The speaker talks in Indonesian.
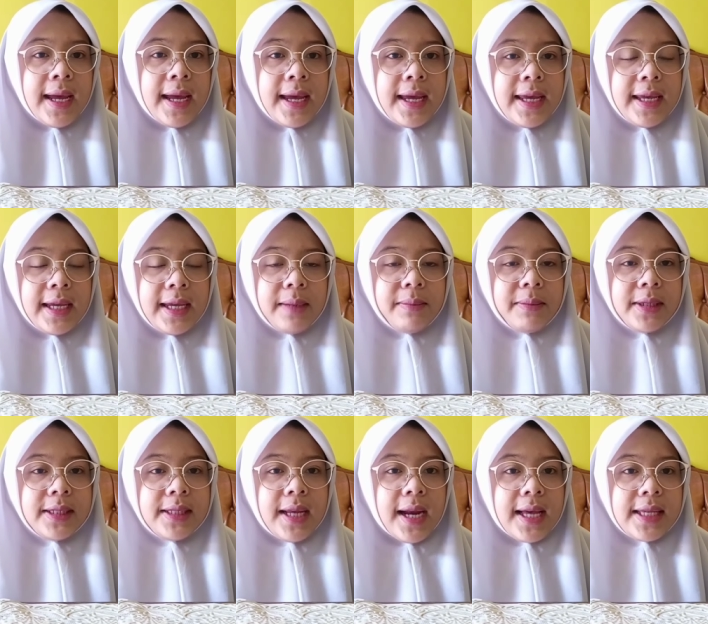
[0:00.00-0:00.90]
ingin
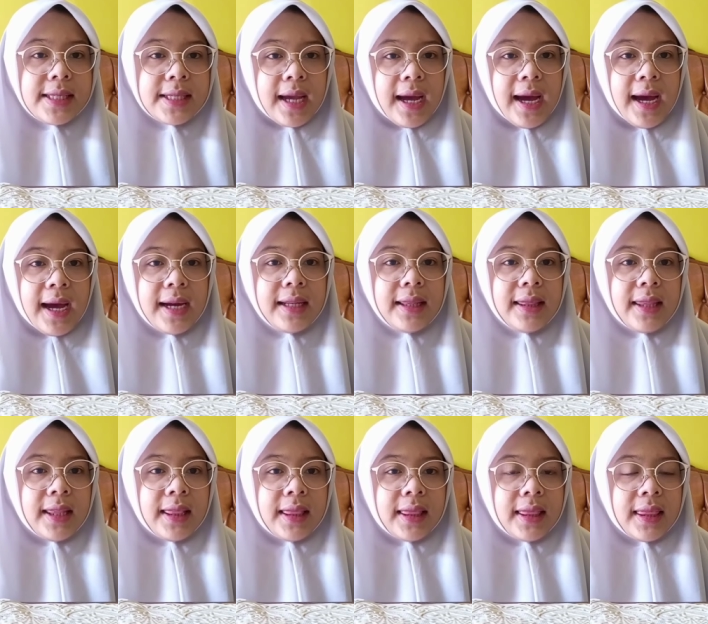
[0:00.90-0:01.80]
menjelaskan
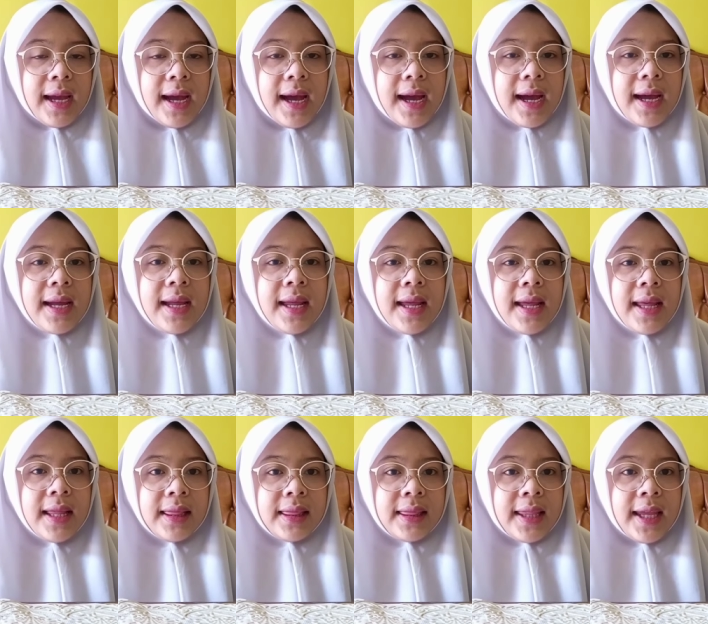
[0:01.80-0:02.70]
tentang
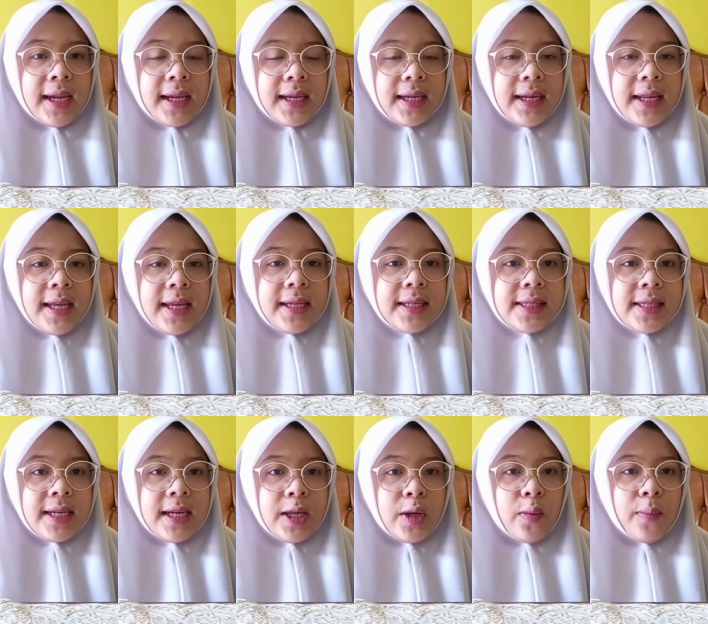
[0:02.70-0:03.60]
teknik
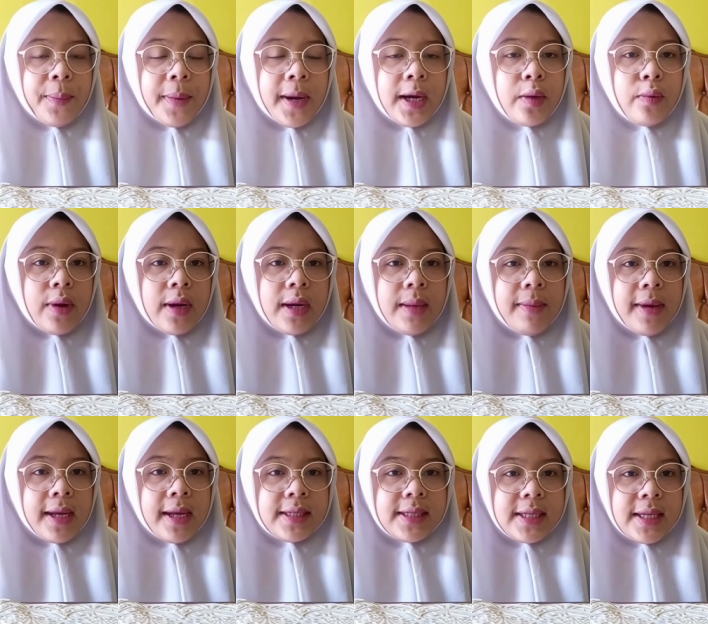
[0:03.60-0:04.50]
seni rupa dua
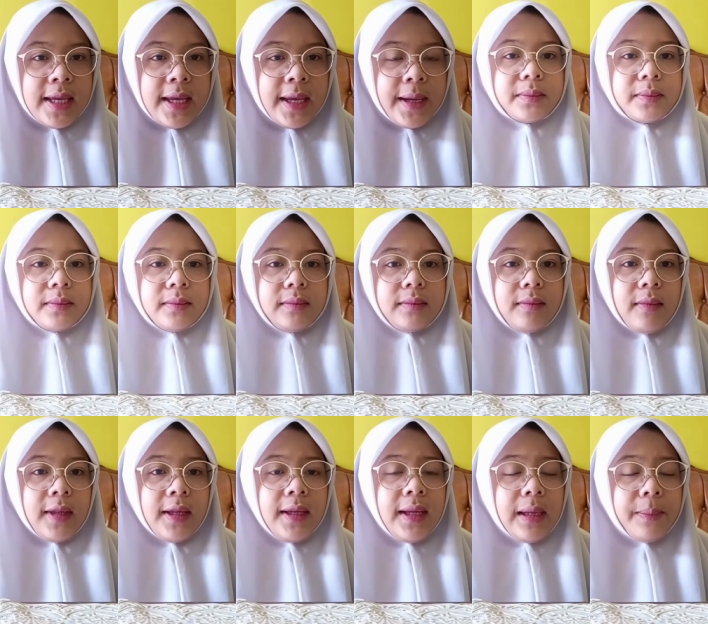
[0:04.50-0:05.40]
dimensi.
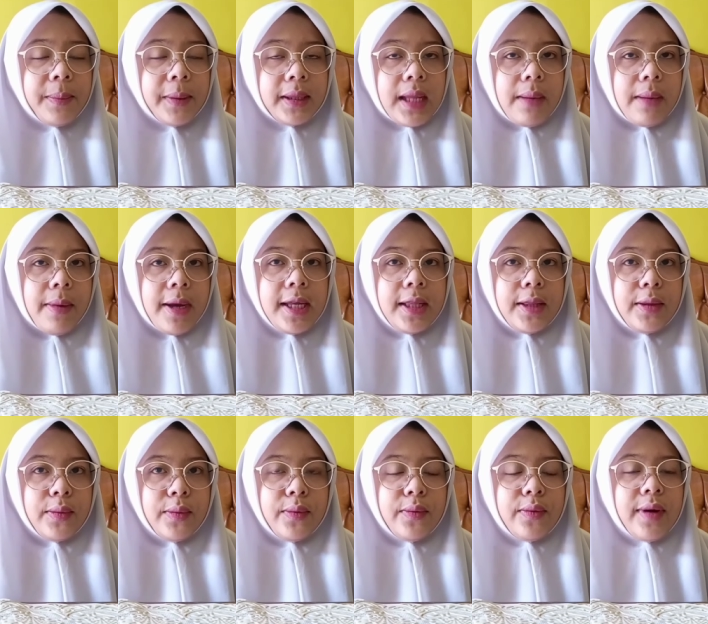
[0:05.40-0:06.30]
Yang pertama
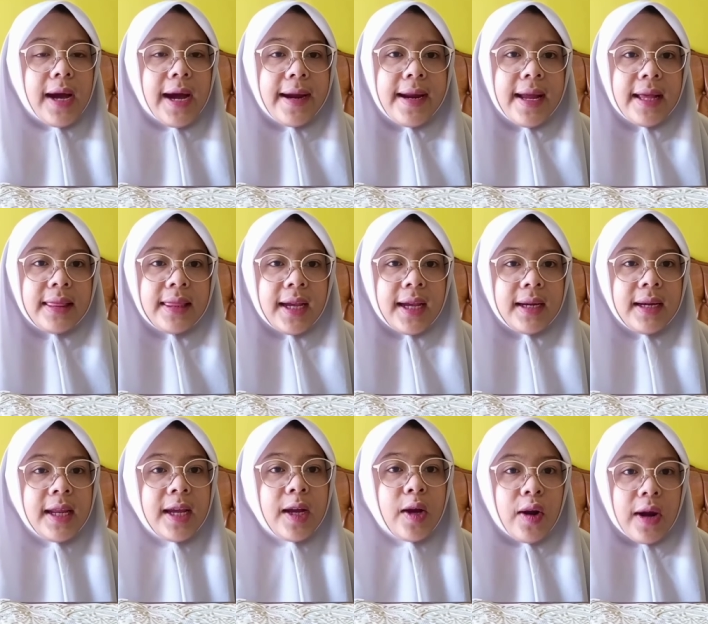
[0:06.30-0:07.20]
itu ada
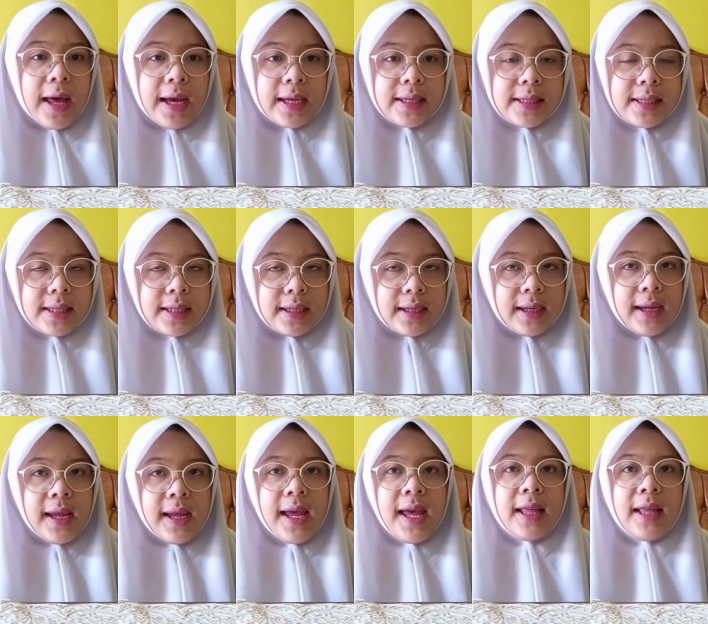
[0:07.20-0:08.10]
teknik kolase.
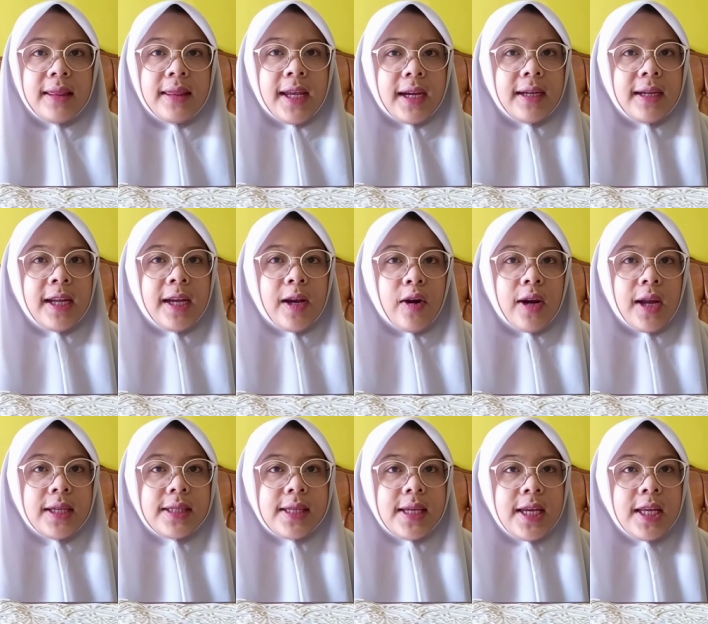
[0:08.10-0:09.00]
Teknik
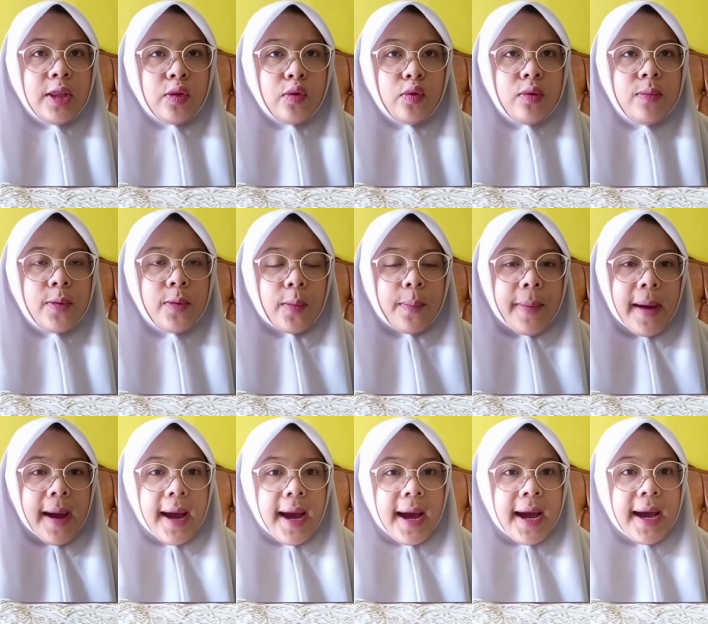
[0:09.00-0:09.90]
kolase itu
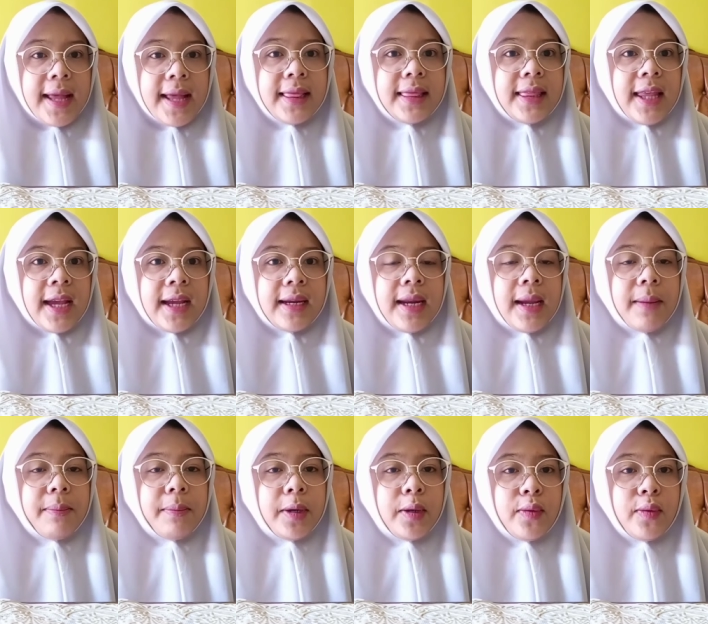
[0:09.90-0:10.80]
merupakan teknik
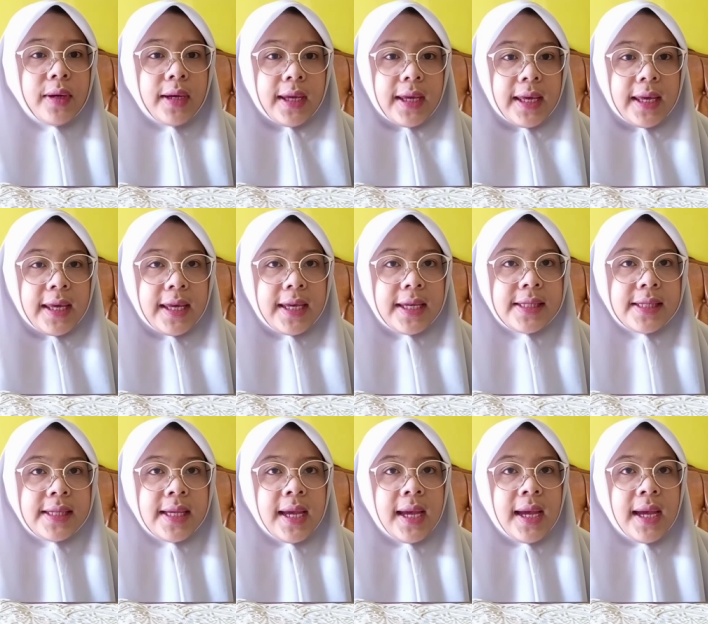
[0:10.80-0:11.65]
melukis